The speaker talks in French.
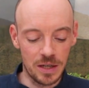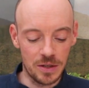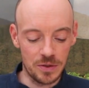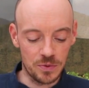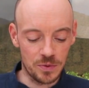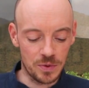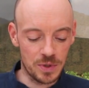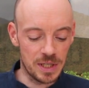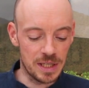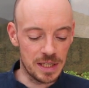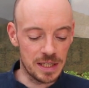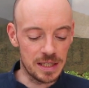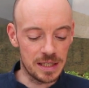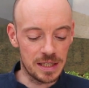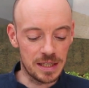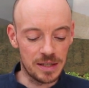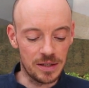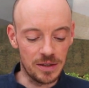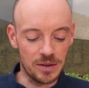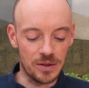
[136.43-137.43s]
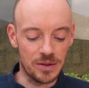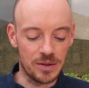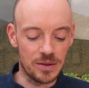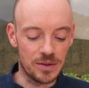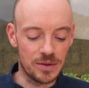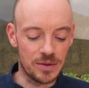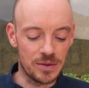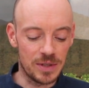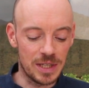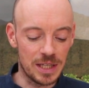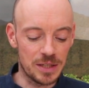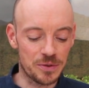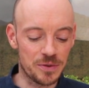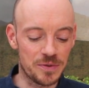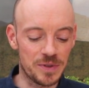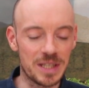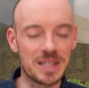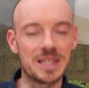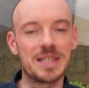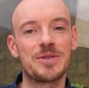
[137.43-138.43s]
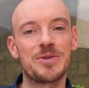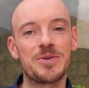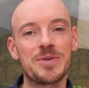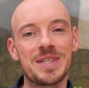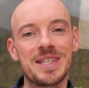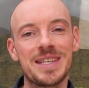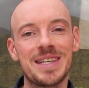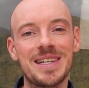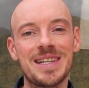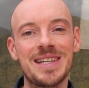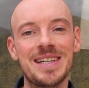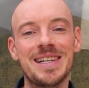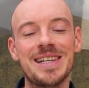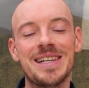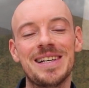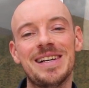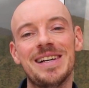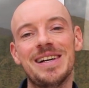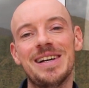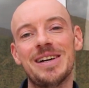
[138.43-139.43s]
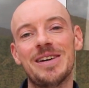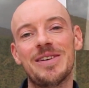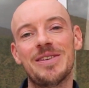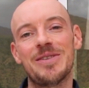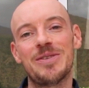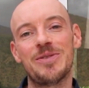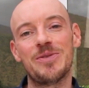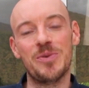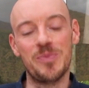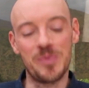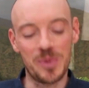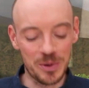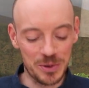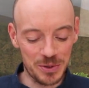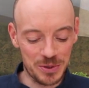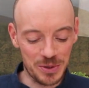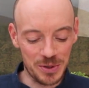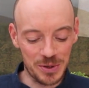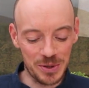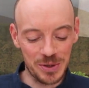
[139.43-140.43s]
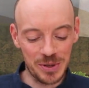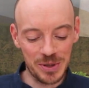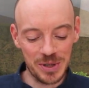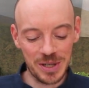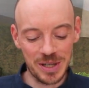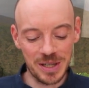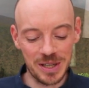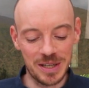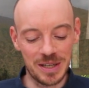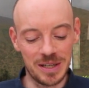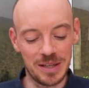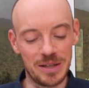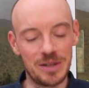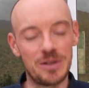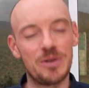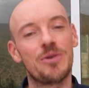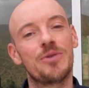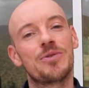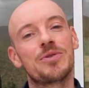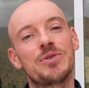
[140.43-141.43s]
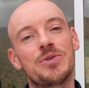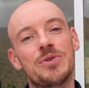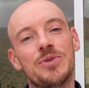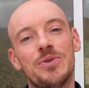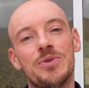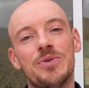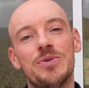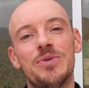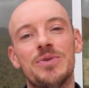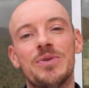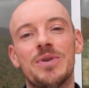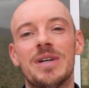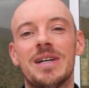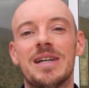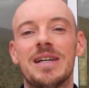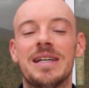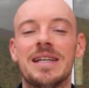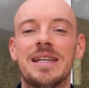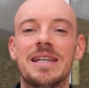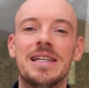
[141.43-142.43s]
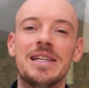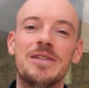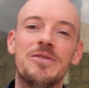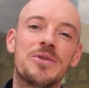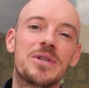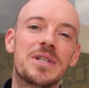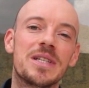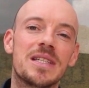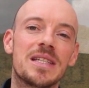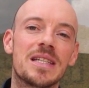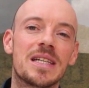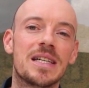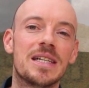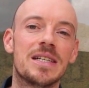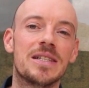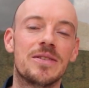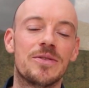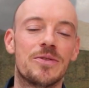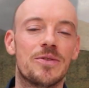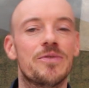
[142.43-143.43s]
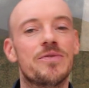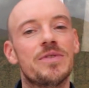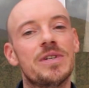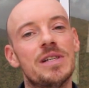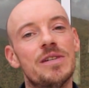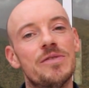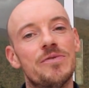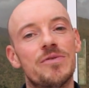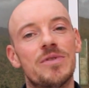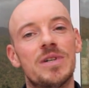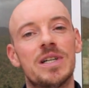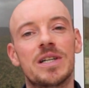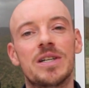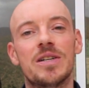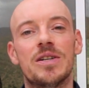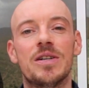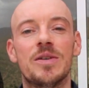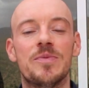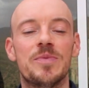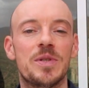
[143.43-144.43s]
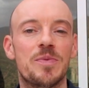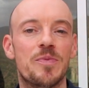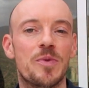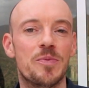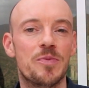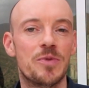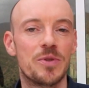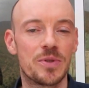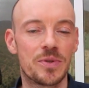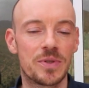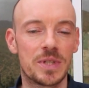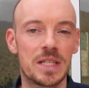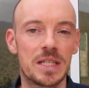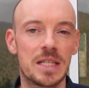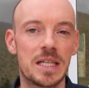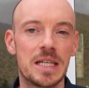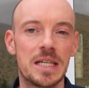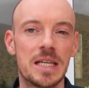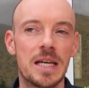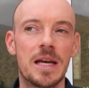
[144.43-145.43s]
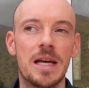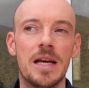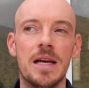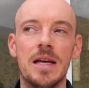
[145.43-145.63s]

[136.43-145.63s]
Donc il y a euh, l'introverti social, euh, le penseur, l'anxieux et le restreint. On va les voir un, petit peu plus en détail.